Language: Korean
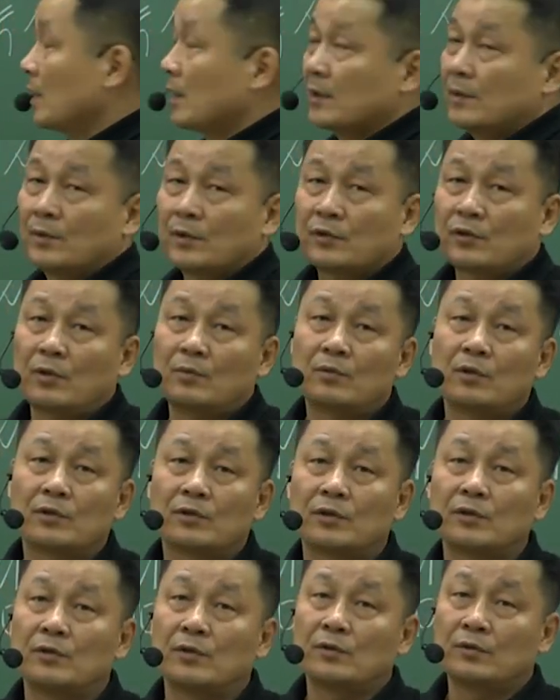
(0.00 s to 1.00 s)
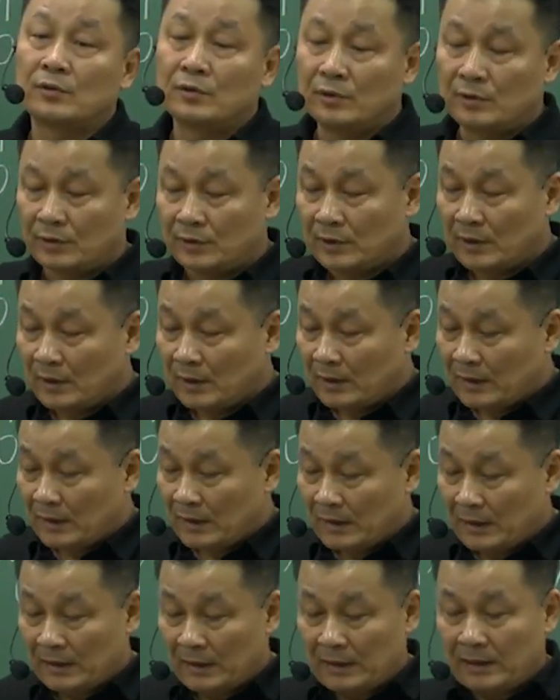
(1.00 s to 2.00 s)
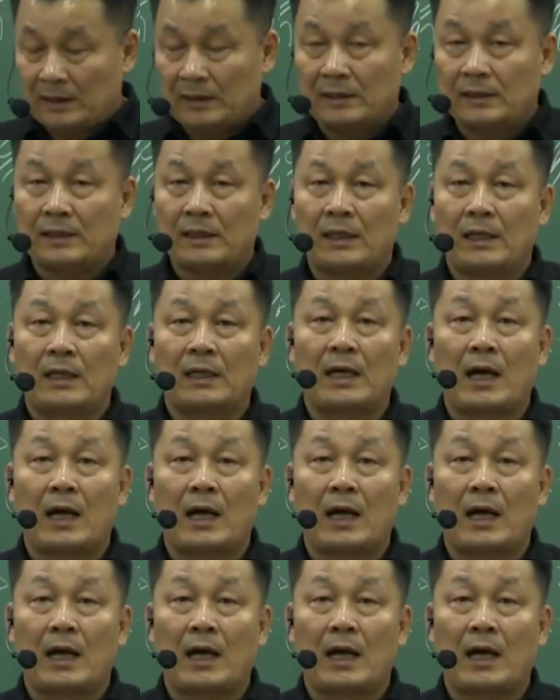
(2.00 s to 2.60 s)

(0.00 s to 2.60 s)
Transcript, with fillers: 그러면 서브 같은 경우는 자,